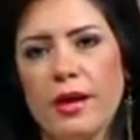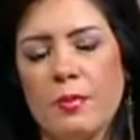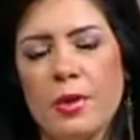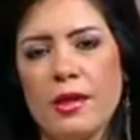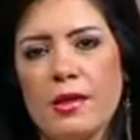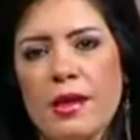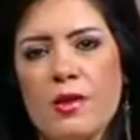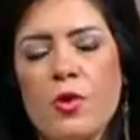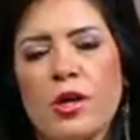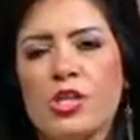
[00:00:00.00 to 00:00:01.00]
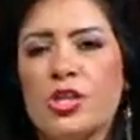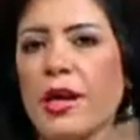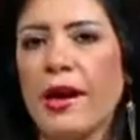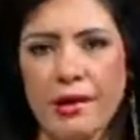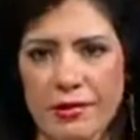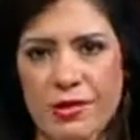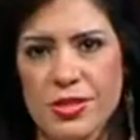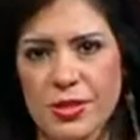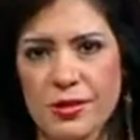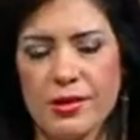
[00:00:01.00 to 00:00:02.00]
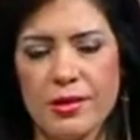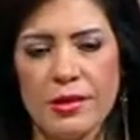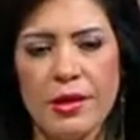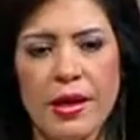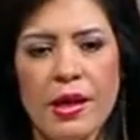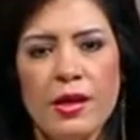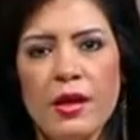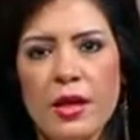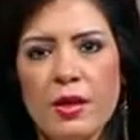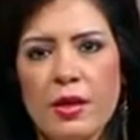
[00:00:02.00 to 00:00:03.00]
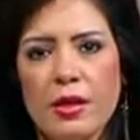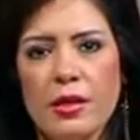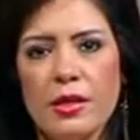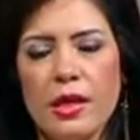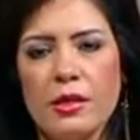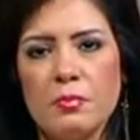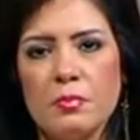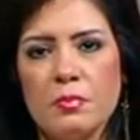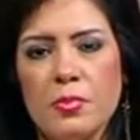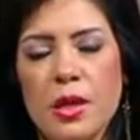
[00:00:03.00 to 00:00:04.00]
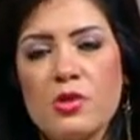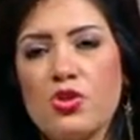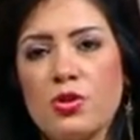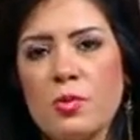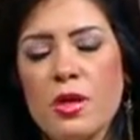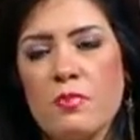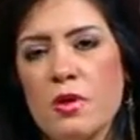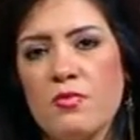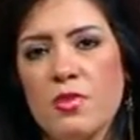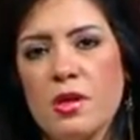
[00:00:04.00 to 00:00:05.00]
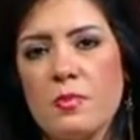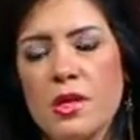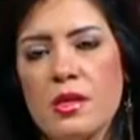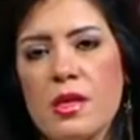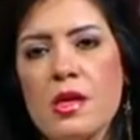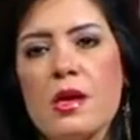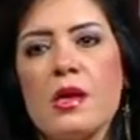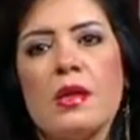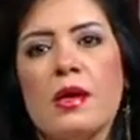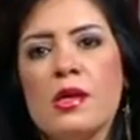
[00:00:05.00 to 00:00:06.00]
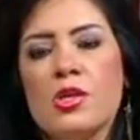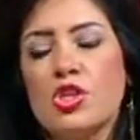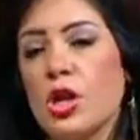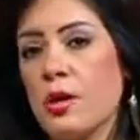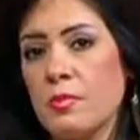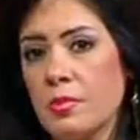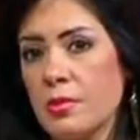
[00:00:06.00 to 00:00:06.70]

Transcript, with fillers: قبل كده لأنه عايشنا حالة خاصة جدا حالة آه، يعني بنشعر بيها بالفعل بقد إيه إحنا شعب